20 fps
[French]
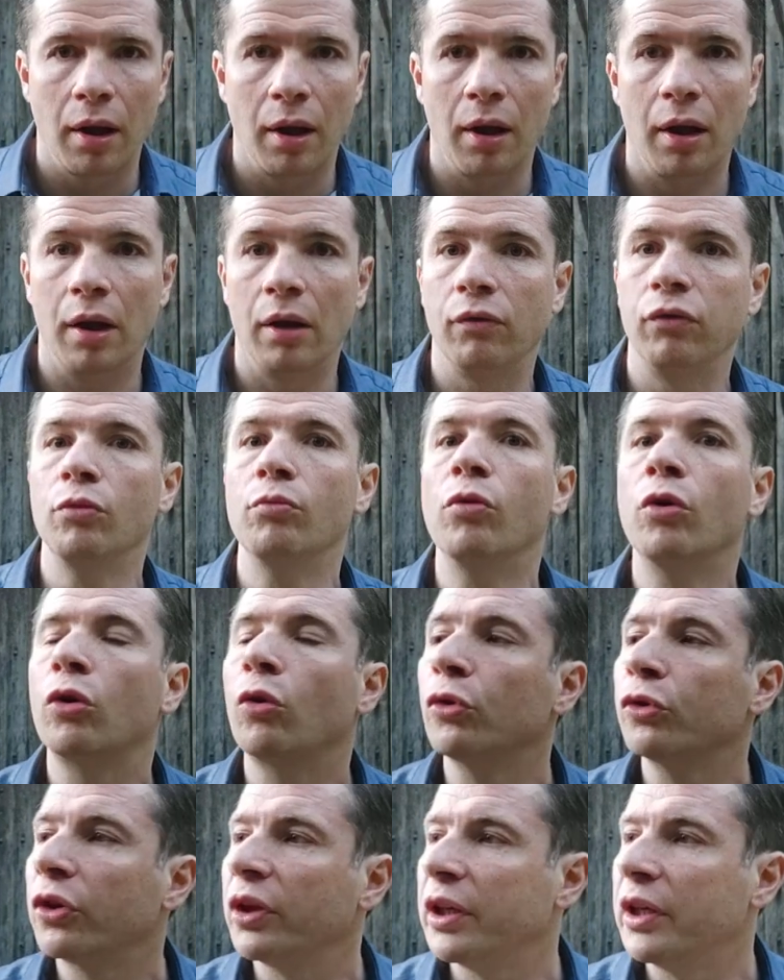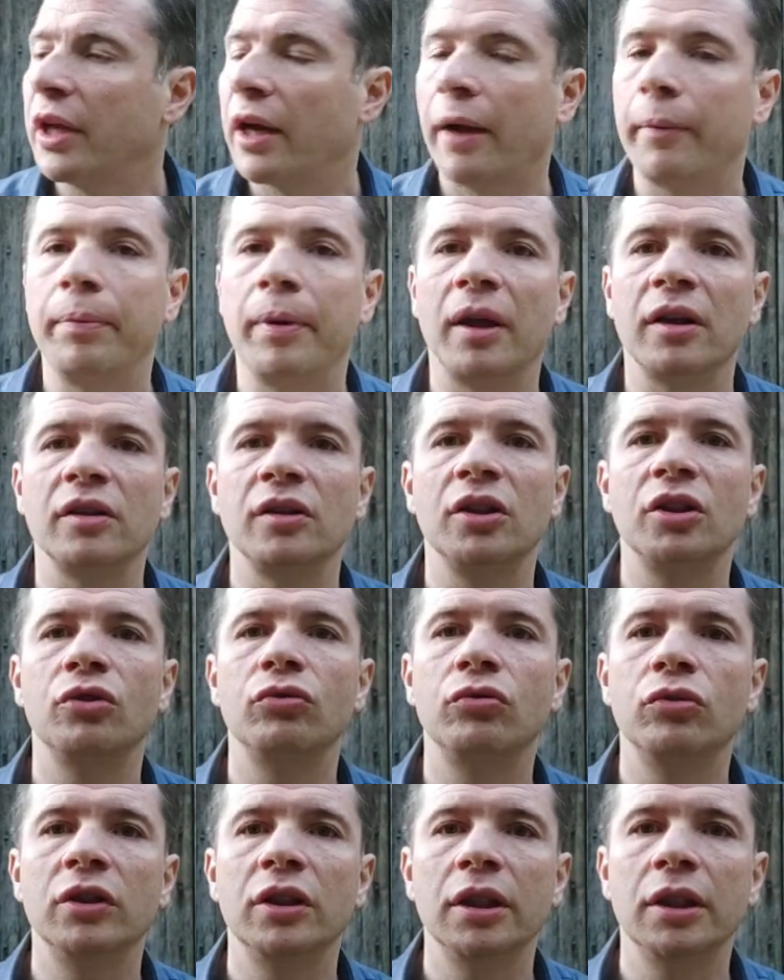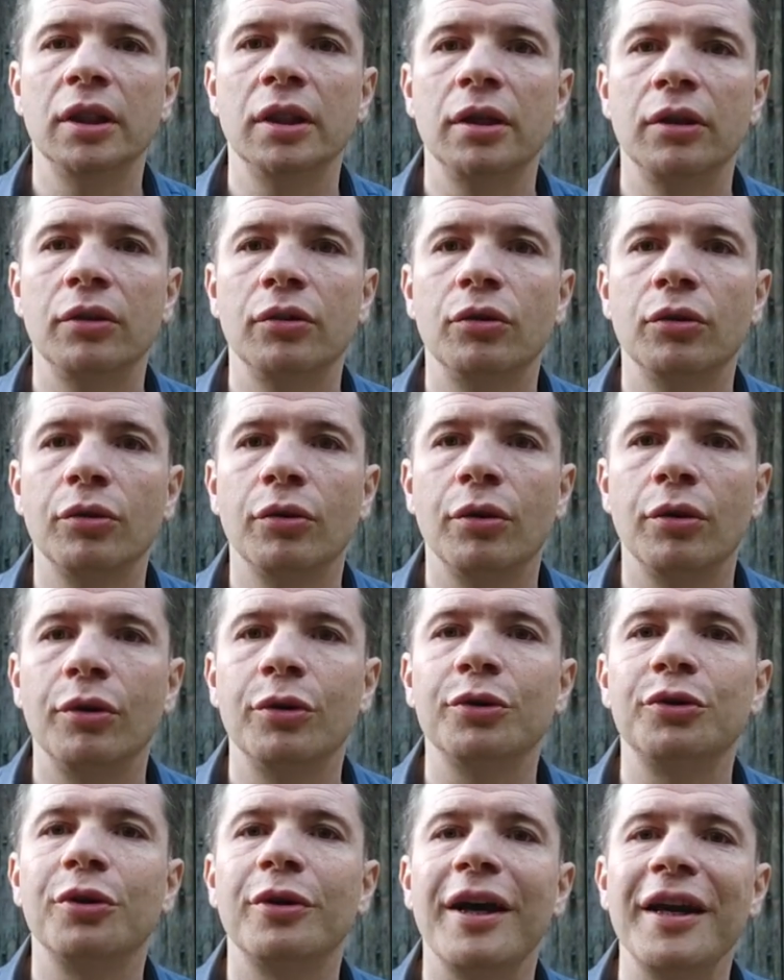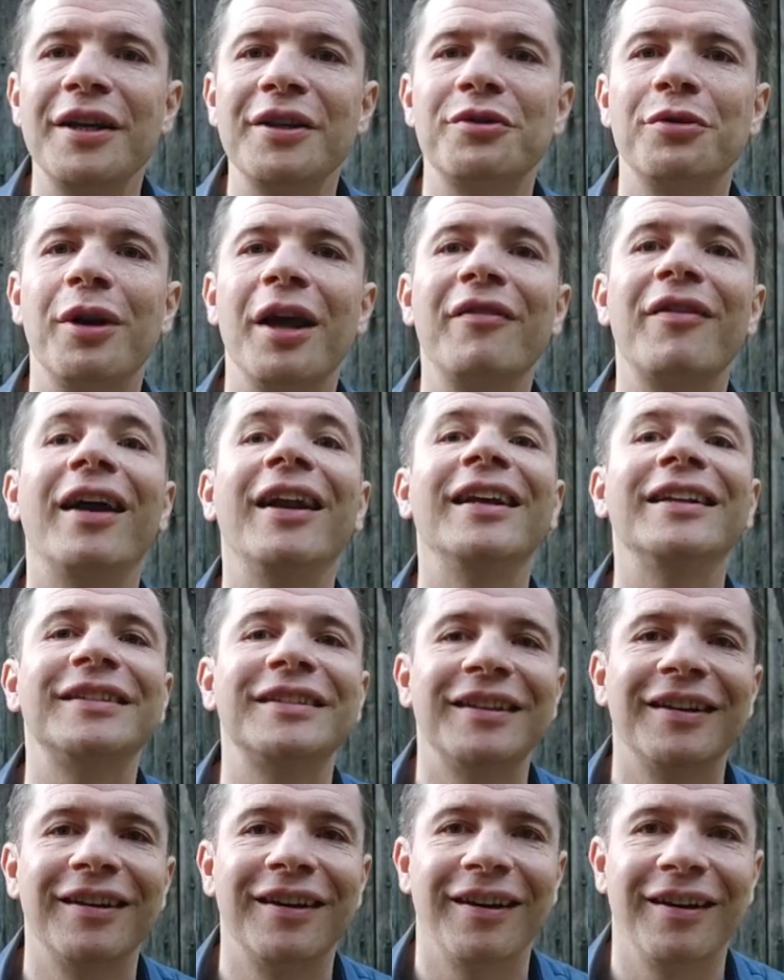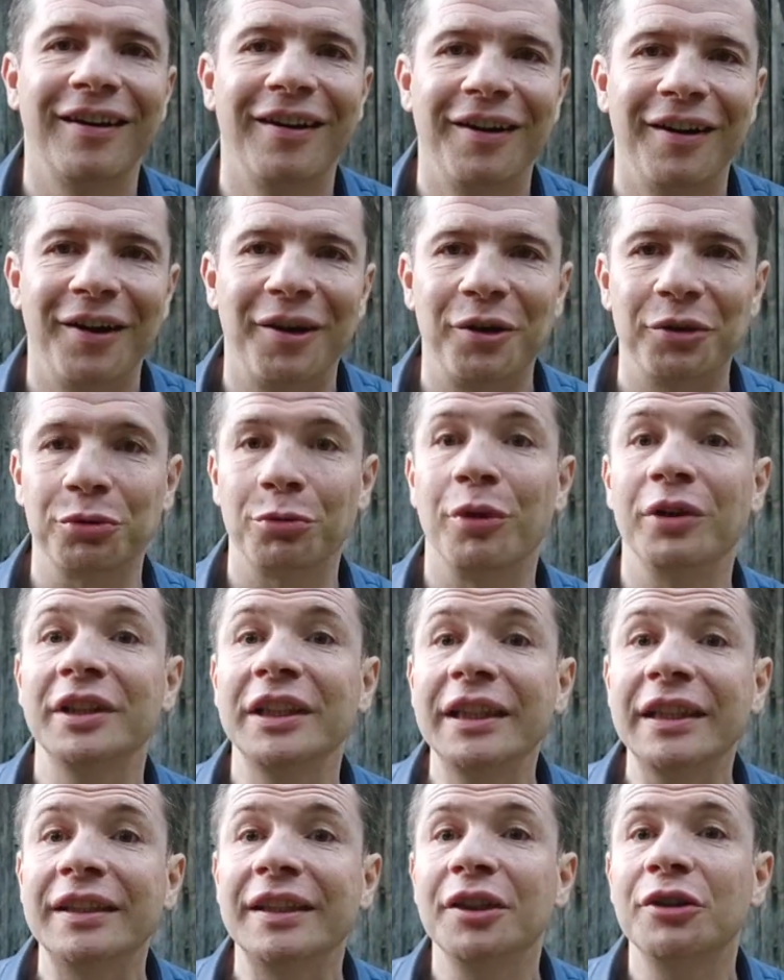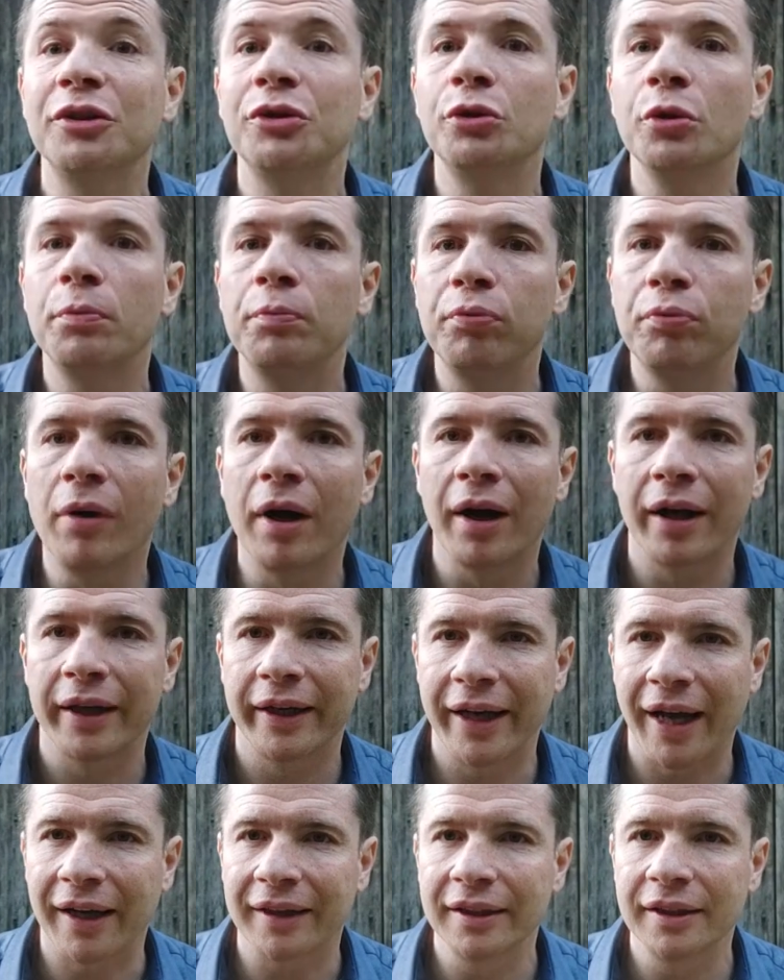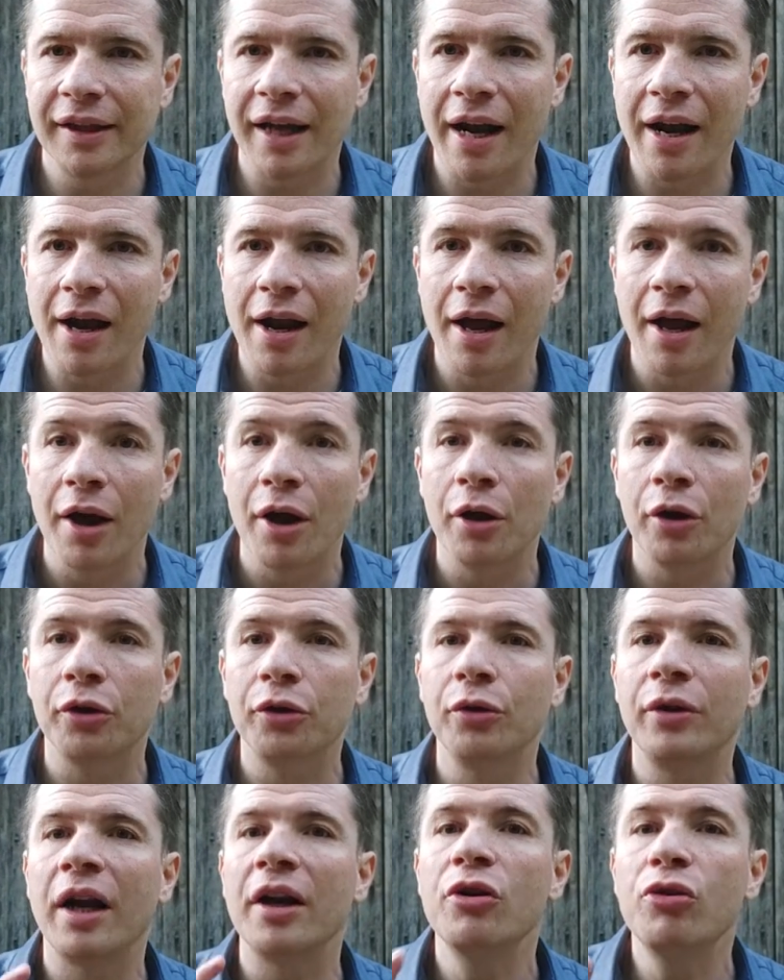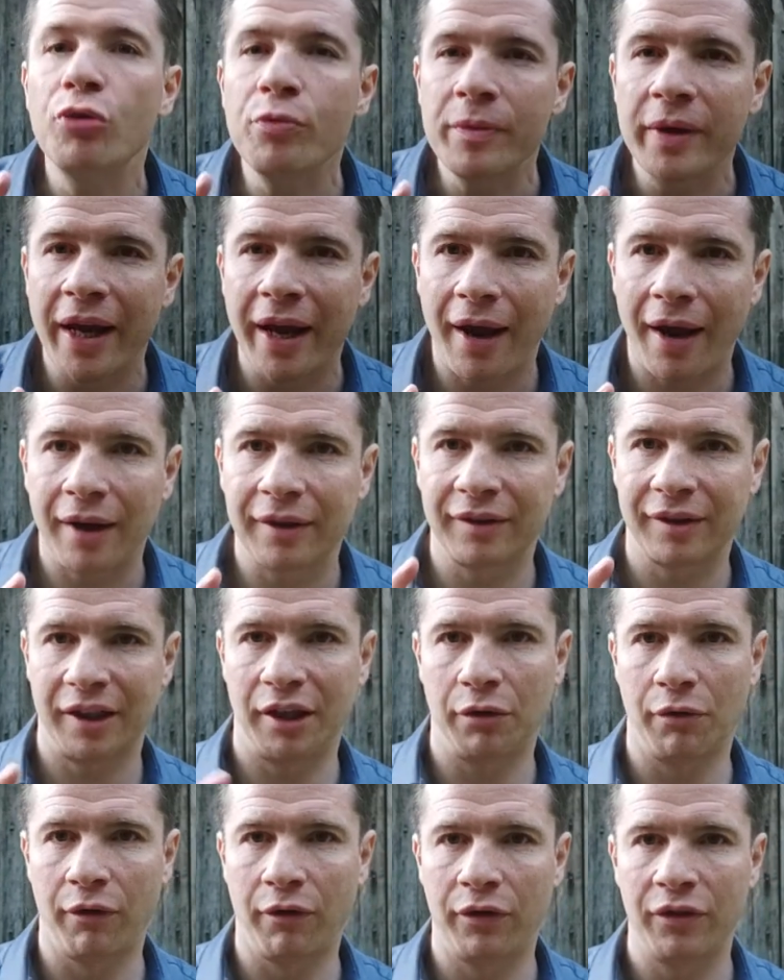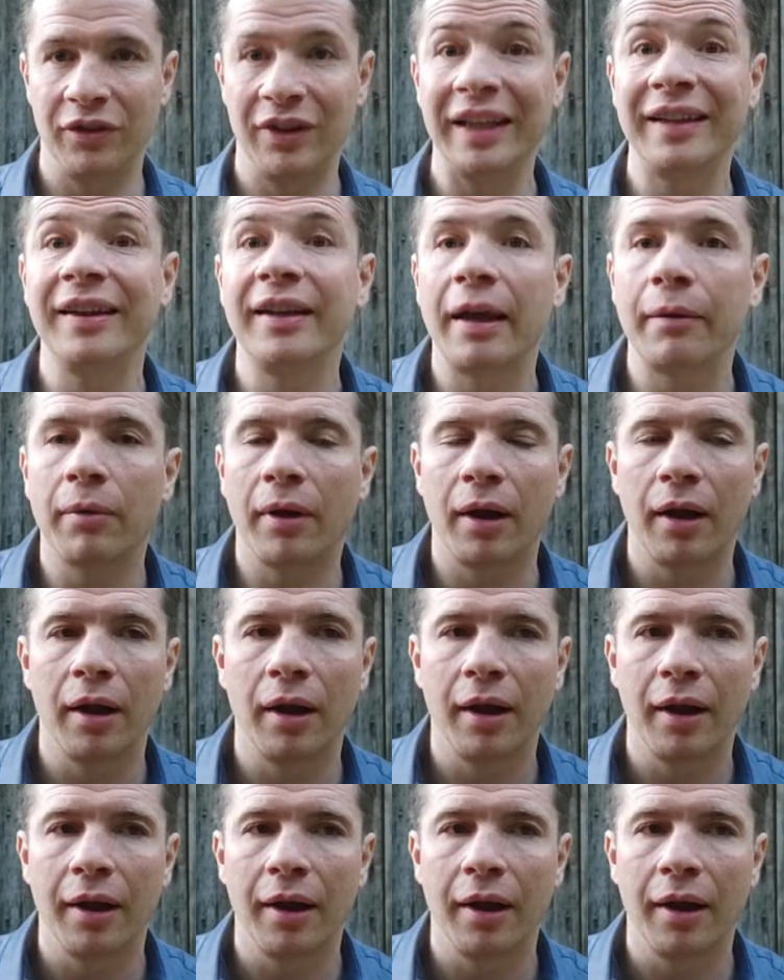Euh, vous ne me contredirez pas si je vous dis que le soleil se lève à l'Est. Autrement dit, c'est de ce point cardinal que la lumière triomphe des ténèbres.